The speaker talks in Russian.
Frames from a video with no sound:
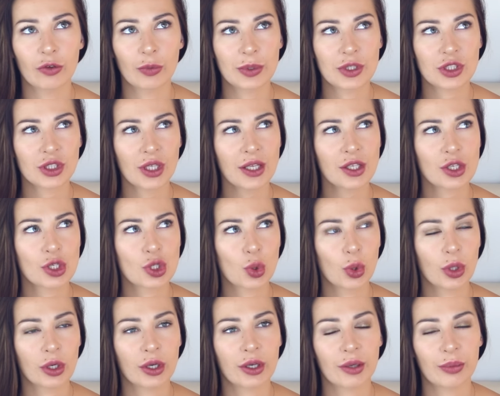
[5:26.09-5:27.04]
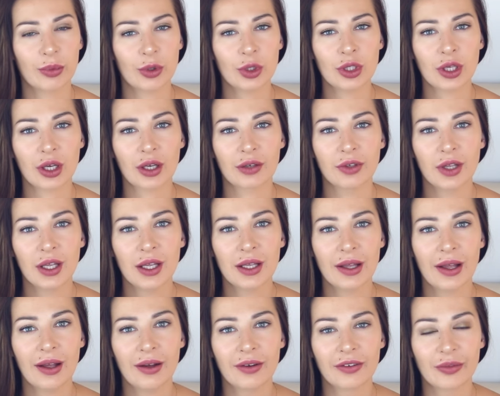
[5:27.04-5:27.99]
Вы посчитайте, сколько ребенок
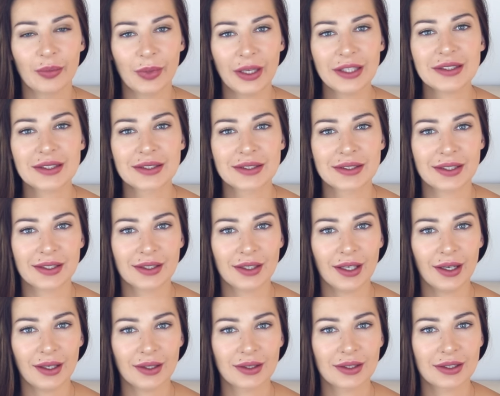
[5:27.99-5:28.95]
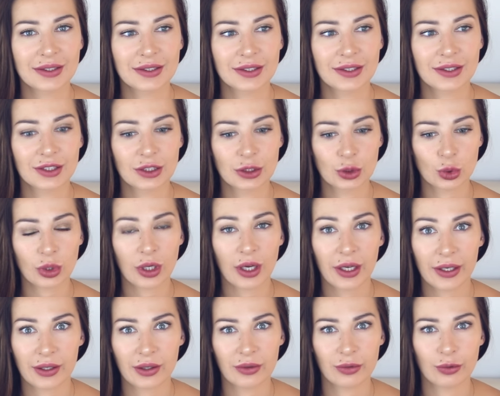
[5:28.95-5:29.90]
в месяц съедает этих
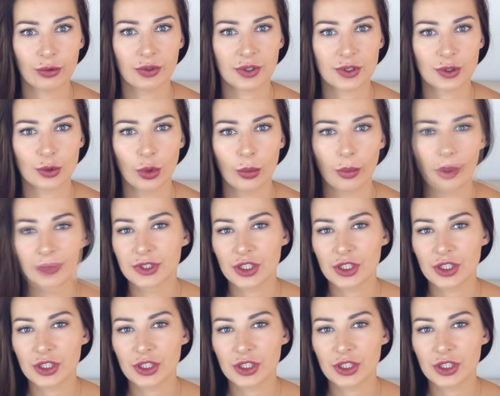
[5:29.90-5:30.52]
сухариков у вас дома.